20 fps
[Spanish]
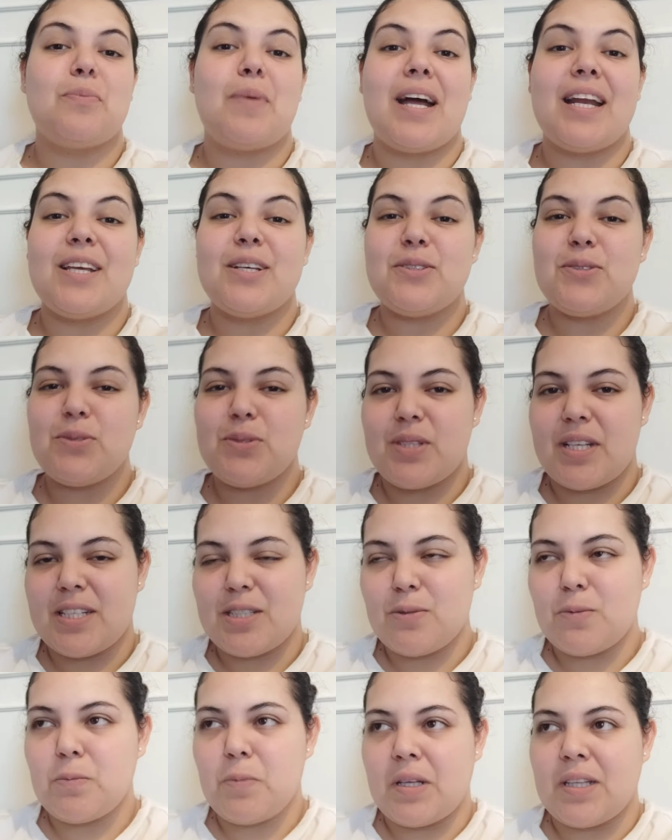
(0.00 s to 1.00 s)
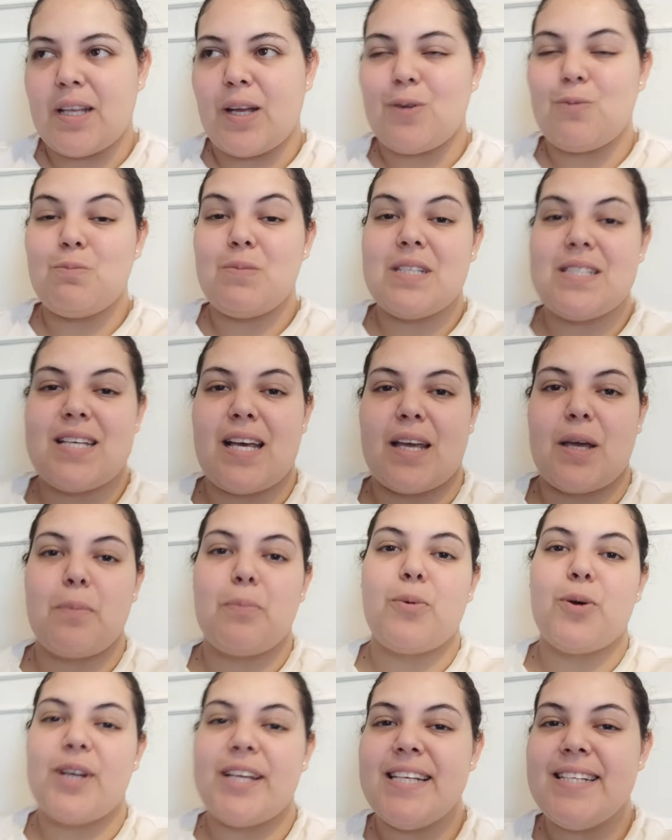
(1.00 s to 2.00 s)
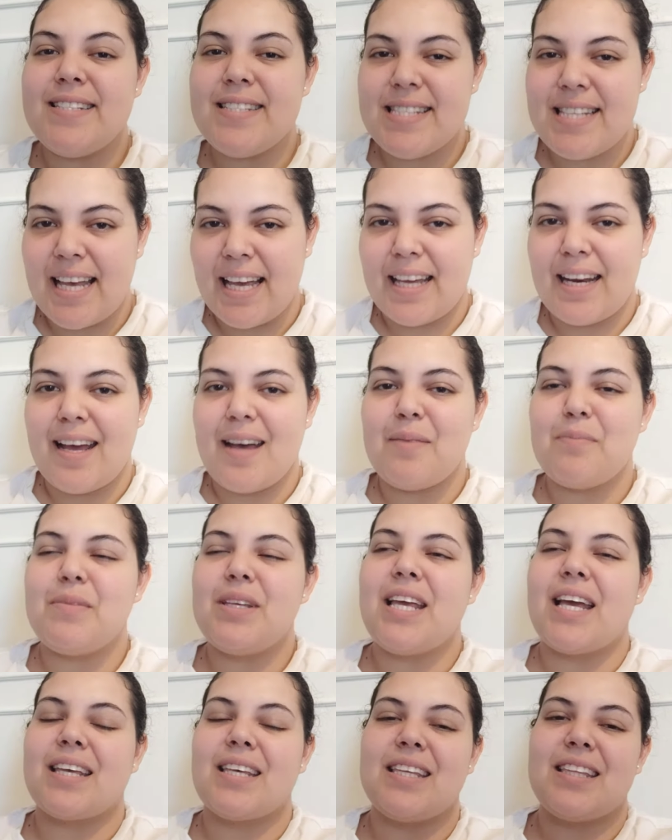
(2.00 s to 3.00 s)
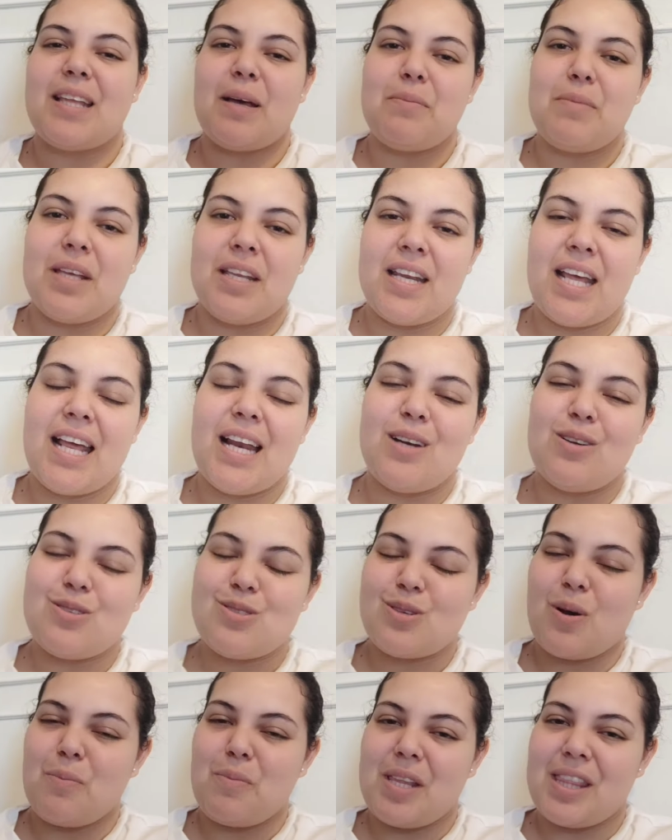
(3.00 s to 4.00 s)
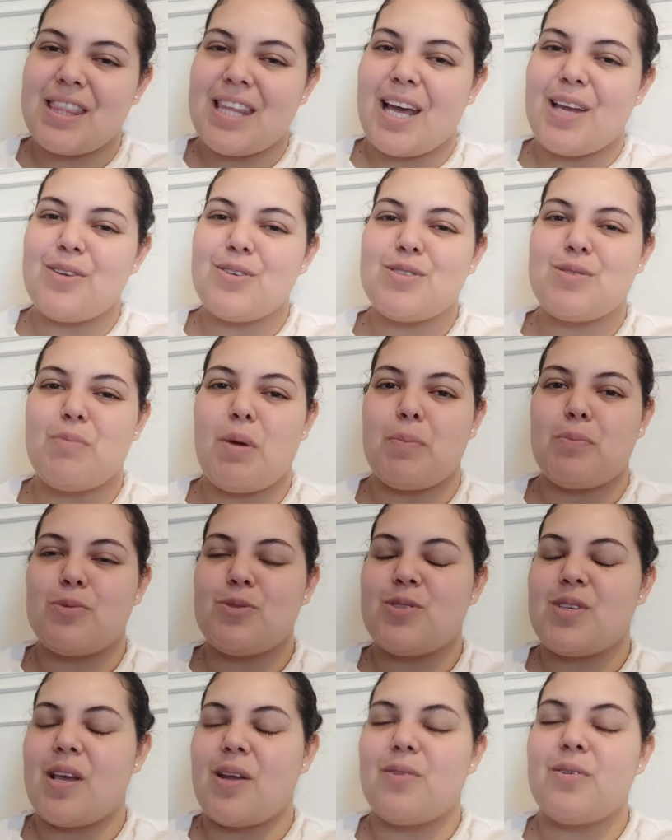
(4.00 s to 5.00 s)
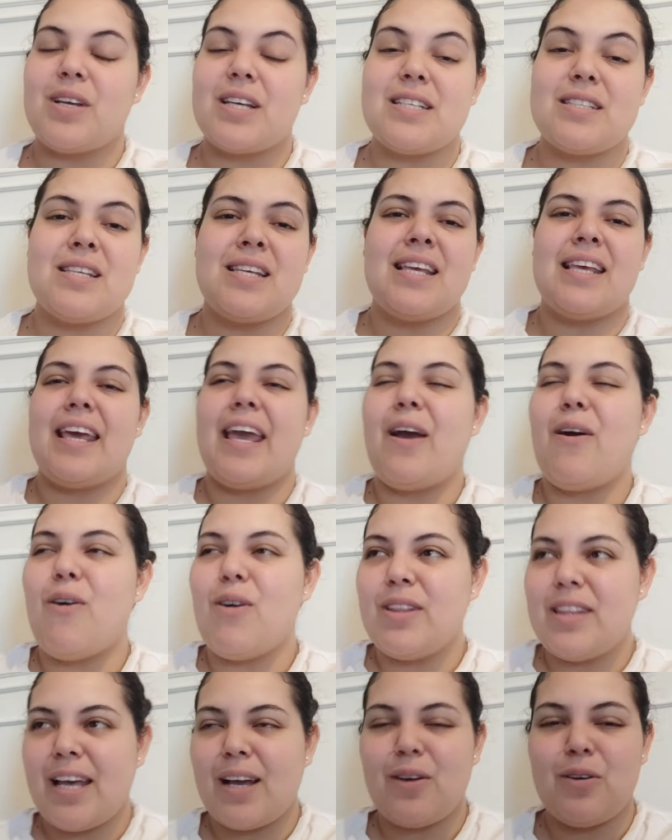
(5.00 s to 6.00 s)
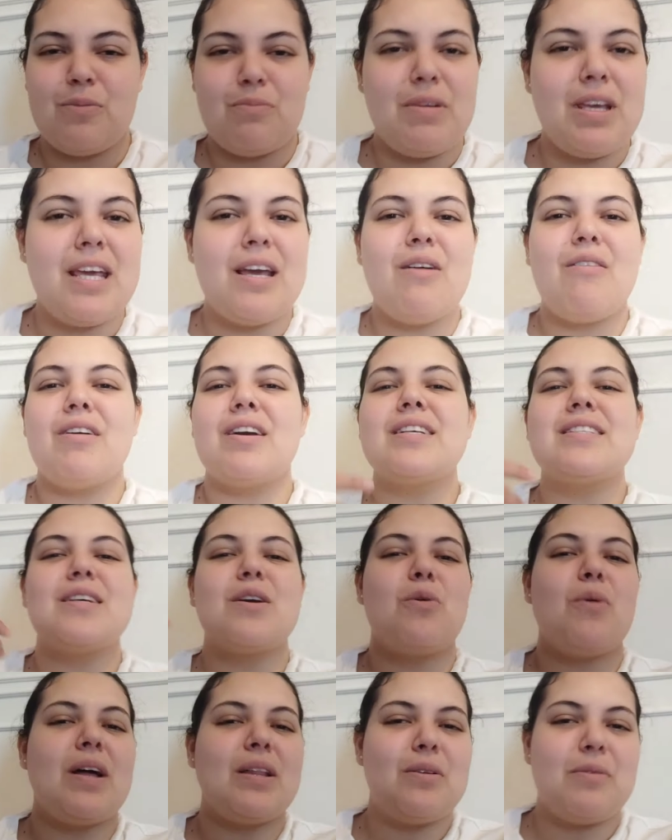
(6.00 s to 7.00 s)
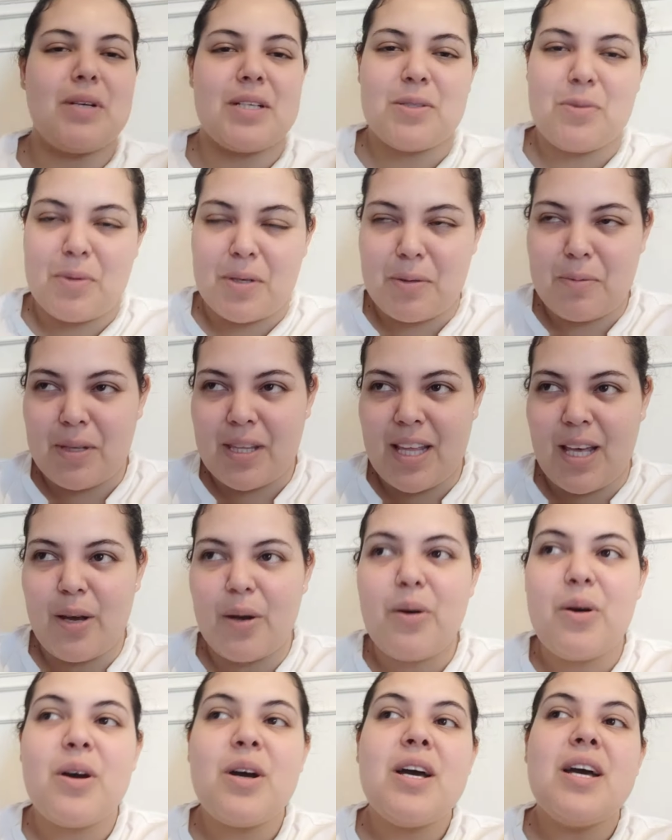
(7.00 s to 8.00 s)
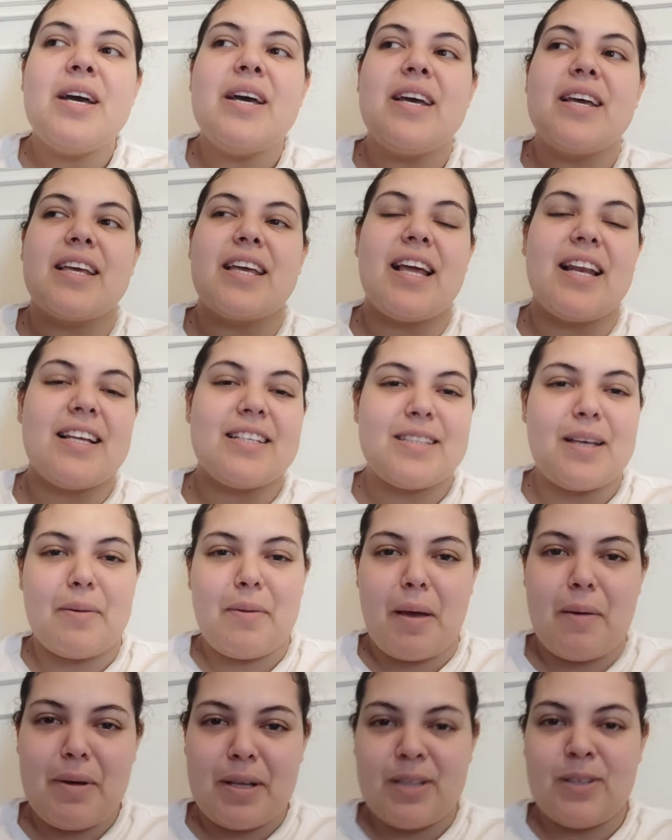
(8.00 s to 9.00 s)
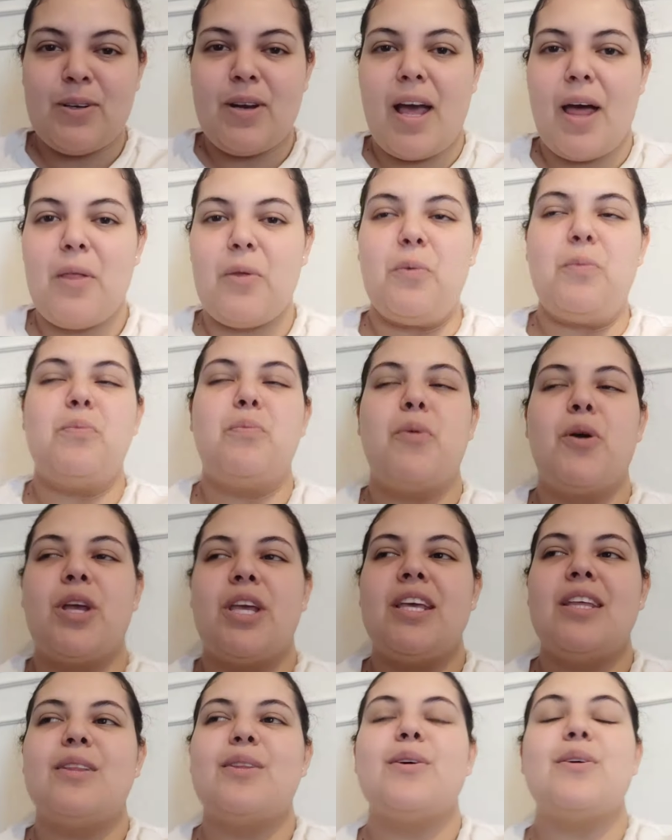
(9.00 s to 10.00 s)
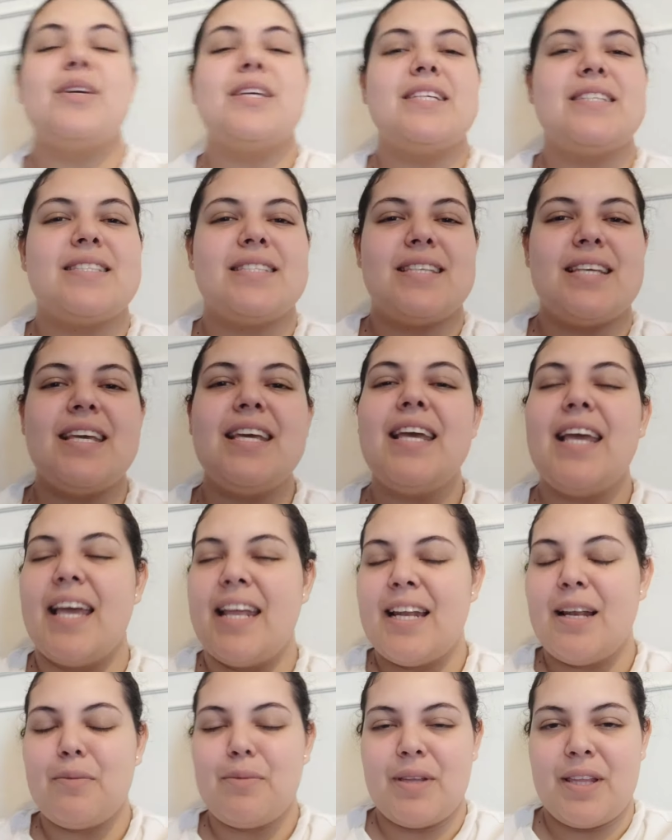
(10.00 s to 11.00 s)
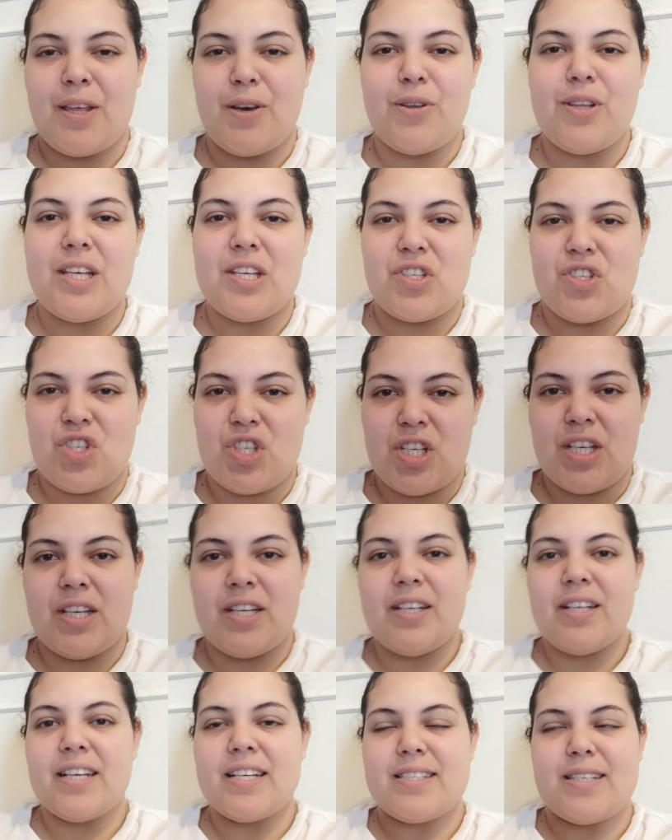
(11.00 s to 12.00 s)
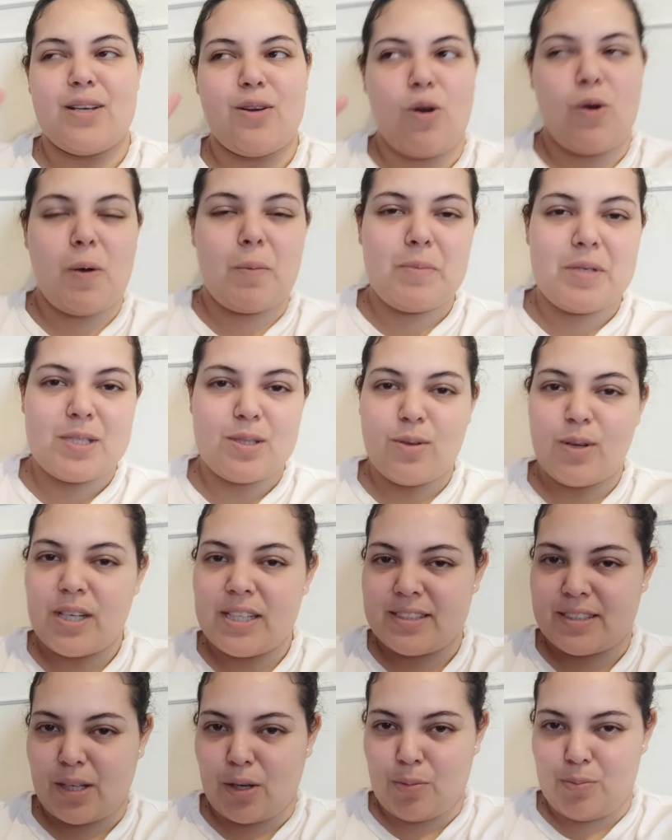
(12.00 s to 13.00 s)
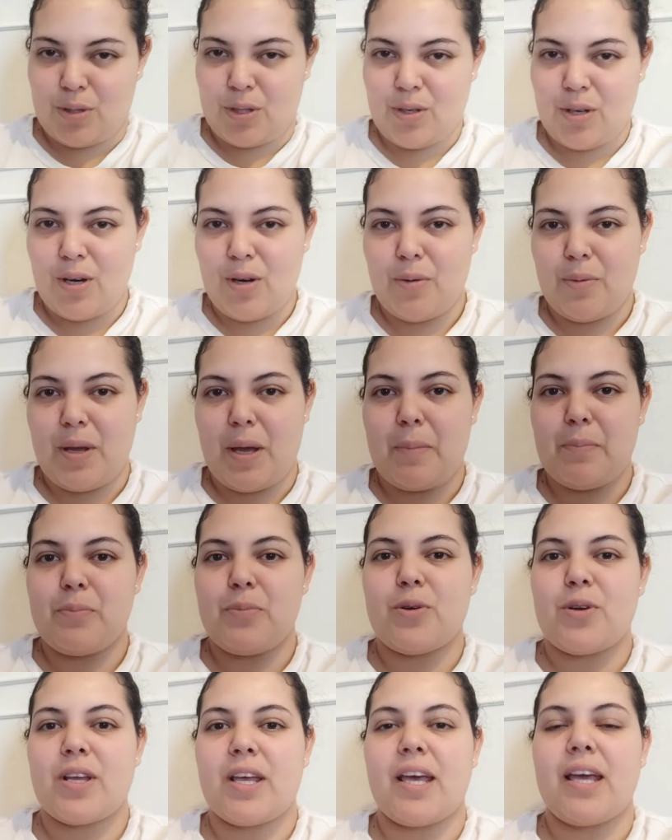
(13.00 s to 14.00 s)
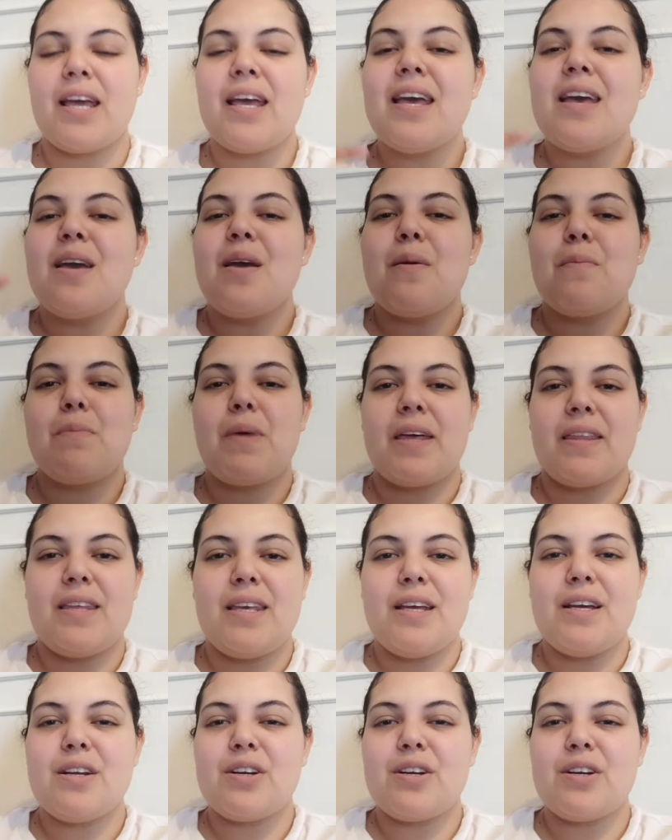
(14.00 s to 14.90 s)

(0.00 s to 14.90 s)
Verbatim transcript: Varias de ustedes me mandaron un mensaje por Instagram y aquí también en los comentarios me pusieron que sí, qué onda conmigo, que sí, cuándo iba a subir video, que las había abandonado un poquito y sí, en el video de Chin, que si no lo han visto les recomiendo que lo vean porque pedí